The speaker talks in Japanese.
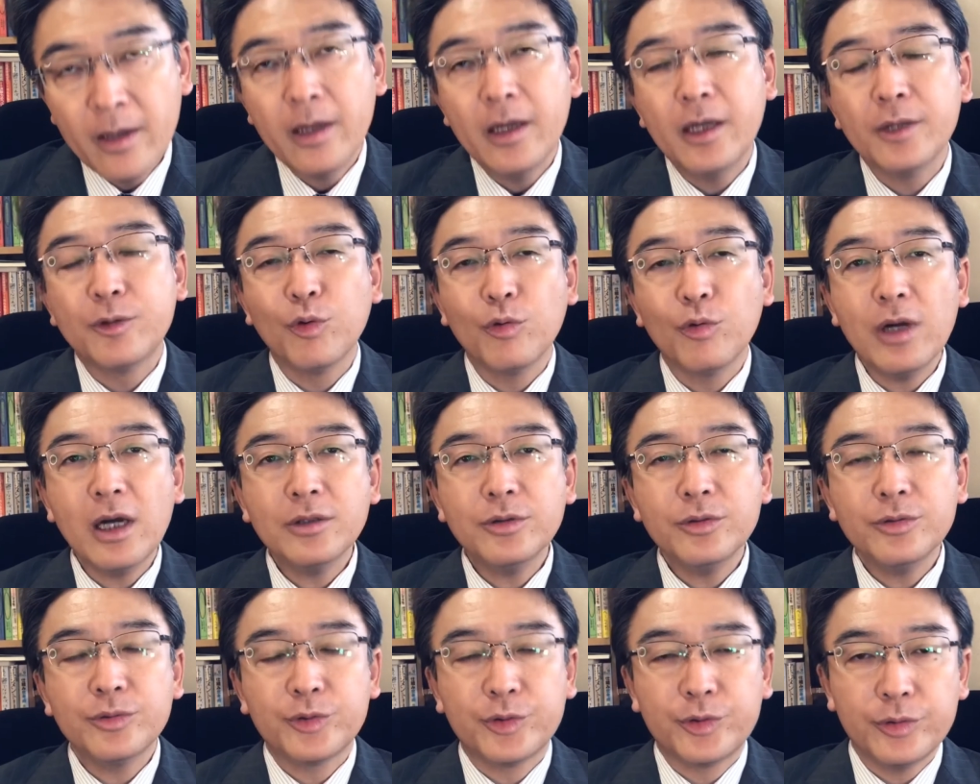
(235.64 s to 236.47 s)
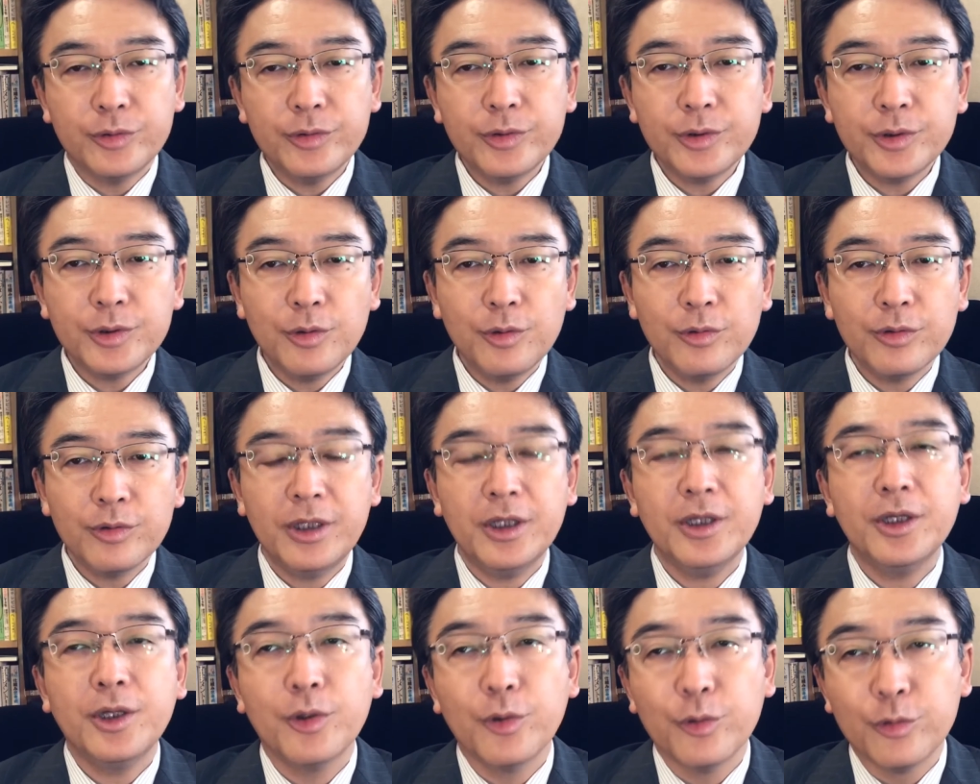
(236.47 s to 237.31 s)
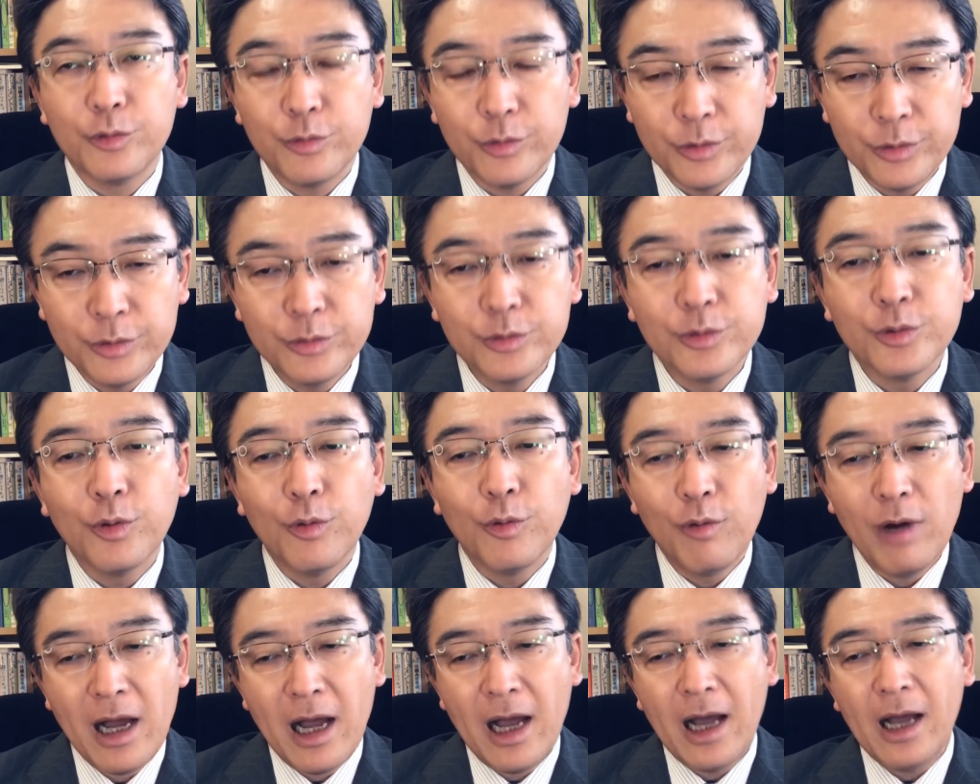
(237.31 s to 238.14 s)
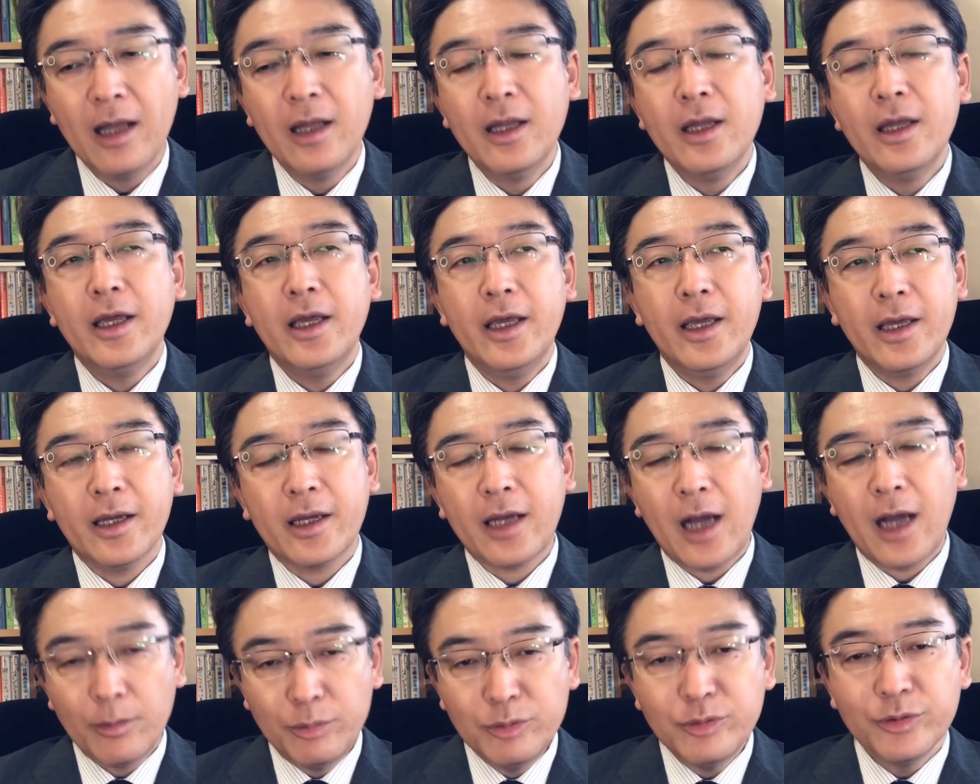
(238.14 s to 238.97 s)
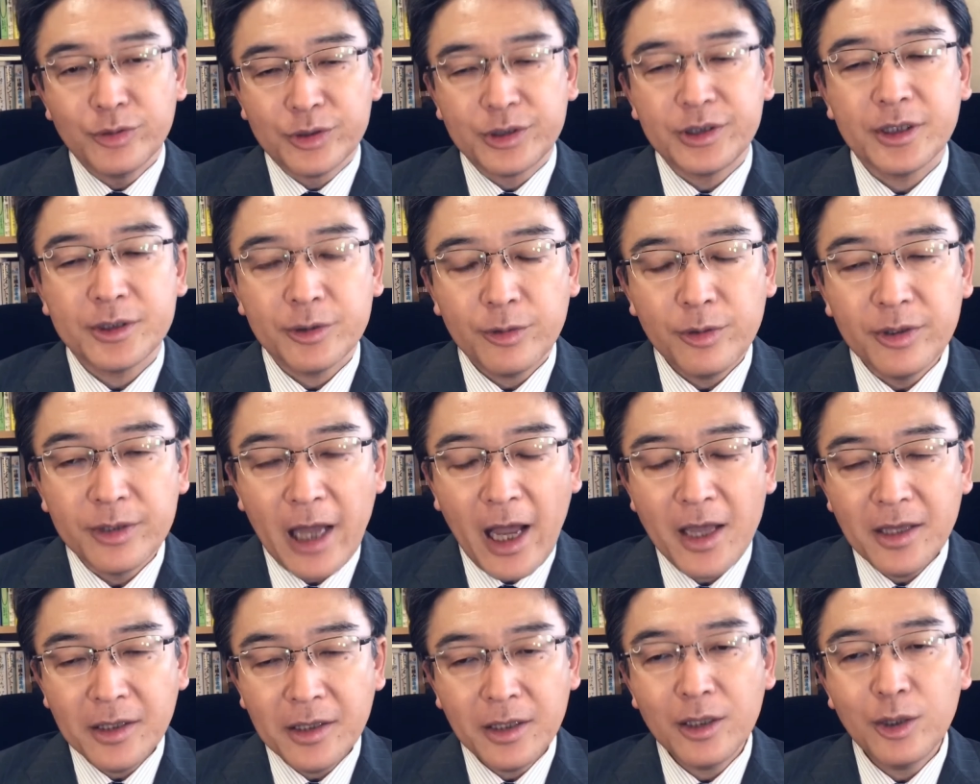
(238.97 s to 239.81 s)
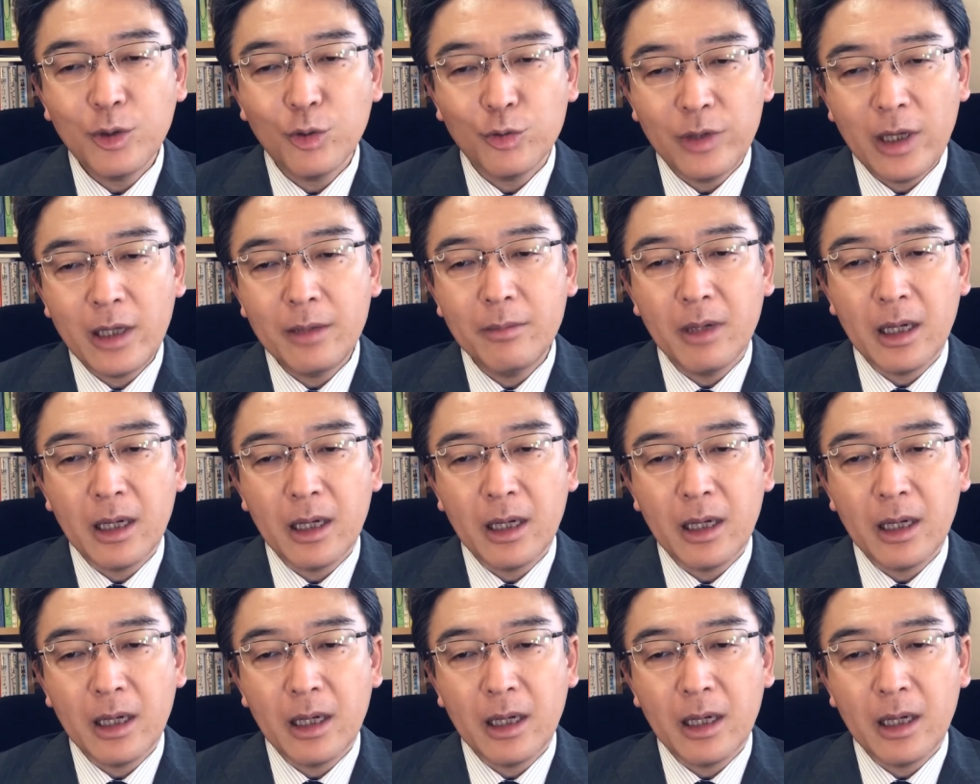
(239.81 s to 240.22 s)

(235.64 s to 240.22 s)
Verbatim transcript: とかく中小企業というのは株主ですね。大企業であれば